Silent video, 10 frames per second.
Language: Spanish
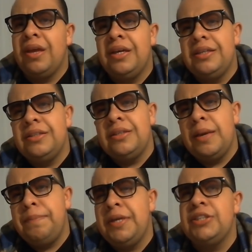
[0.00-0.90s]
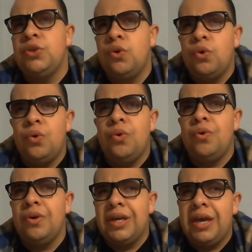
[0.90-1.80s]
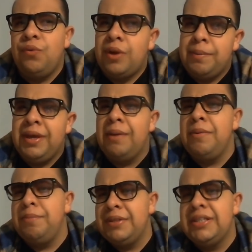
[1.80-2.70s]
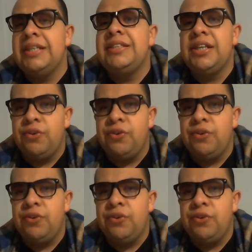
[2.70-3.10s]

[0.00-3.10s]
empiezo que una amiga me empieza a decir,